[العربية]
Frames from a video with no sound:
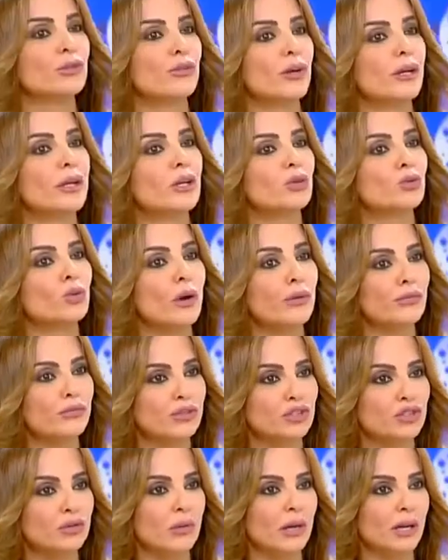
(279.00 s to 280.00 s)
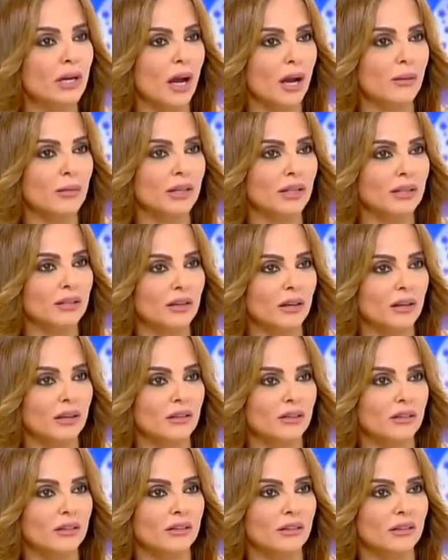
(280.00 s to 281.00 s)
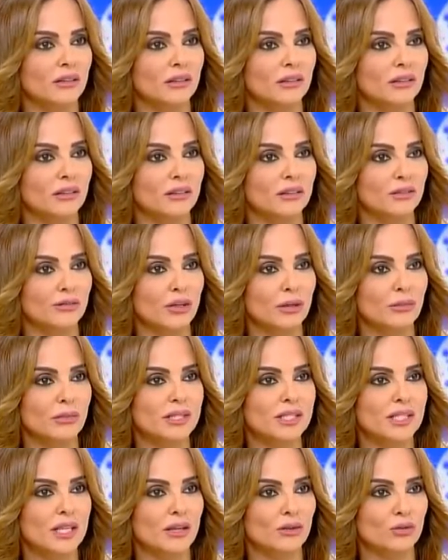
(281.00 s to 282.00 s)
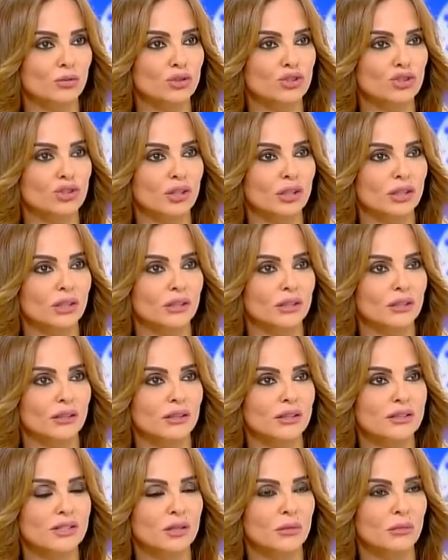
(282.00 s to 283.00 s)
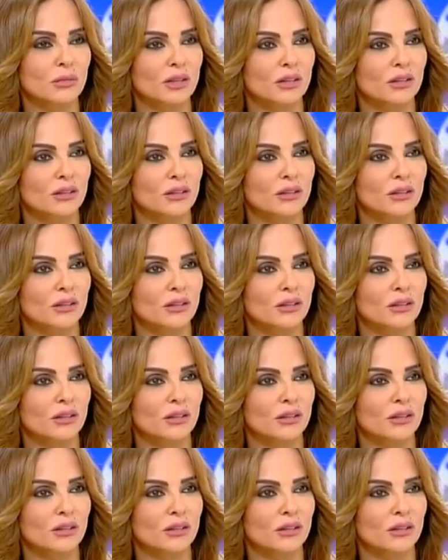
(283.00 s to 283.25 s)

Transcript: بتفكري توقفي شي مره عملك لا كفارماسيان لا مع انه رسم